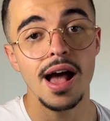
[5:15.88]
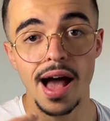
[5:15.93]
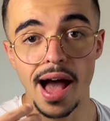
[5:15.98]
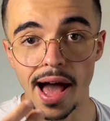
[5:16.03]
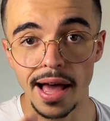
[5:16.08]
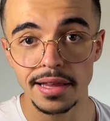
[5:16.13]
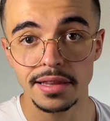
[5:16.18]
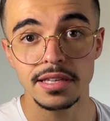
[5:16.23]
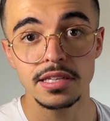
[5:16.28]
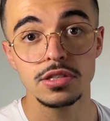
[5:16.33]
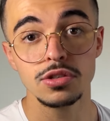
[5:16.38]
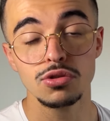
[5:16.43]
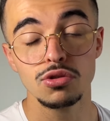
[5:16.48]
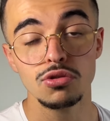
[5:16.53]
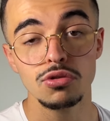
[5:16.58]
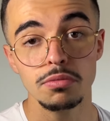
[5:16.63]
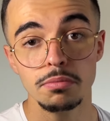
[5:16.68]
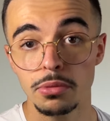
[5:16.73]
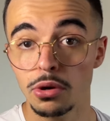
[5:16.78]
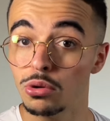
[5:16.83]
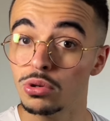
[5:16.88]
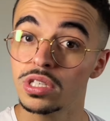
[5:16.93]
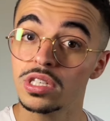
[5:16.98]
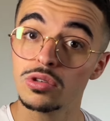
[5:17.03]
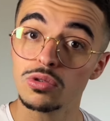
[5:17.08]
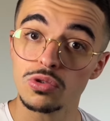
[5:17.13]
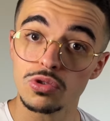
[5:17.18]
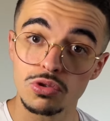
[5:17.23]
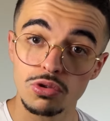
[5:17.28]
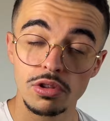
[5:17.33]
à tes yeux, mais aussi
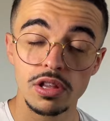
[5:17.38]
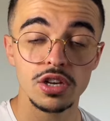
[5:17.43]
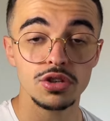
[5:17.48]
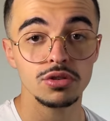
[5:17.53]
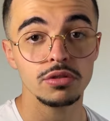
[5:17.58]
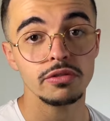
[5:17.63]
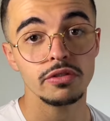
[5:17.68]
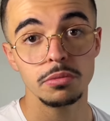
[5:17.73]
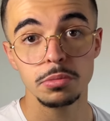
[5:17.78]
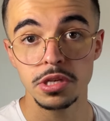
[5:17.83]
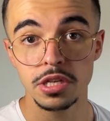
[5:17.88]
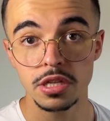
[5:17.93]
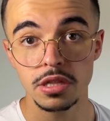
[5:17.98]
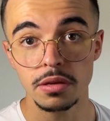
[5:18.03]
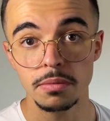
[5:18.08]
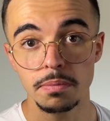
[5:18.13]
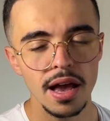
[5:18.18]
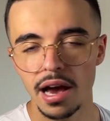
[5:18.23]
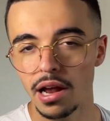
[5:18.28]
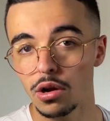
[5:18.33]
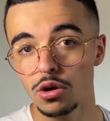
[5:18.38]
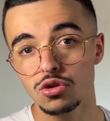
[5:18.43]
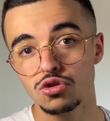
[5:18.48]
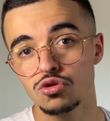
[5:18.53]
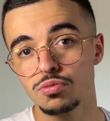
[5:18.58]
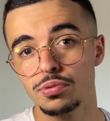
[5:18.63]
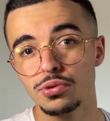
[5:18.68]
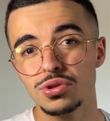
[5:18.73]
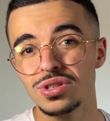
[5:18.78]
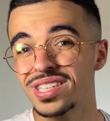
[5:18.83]
aux yeux de la gente féminine, alors tu
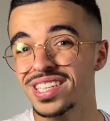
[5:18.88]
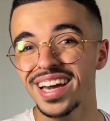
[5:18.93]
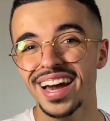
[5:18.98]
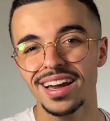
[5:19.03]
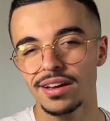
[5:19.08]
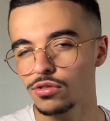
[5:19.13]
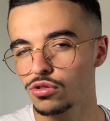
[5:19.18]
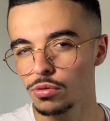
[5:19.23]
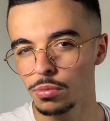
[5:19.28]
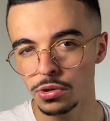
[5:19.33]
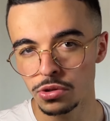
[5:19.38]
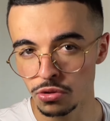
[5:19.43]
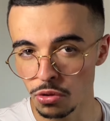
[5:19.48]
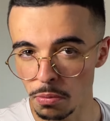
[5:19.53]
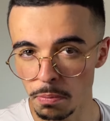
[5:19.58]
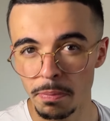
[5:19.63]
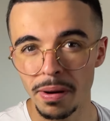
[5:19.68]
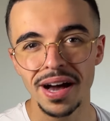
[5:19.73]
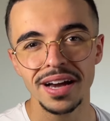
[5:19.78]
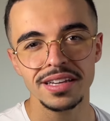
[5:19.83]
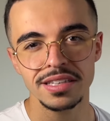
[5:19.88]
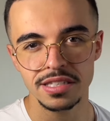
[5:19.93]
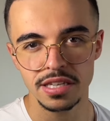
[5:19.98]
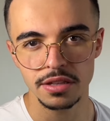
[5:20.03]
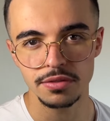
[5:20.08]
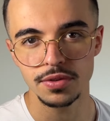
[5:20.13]
peux directement te barrer de cette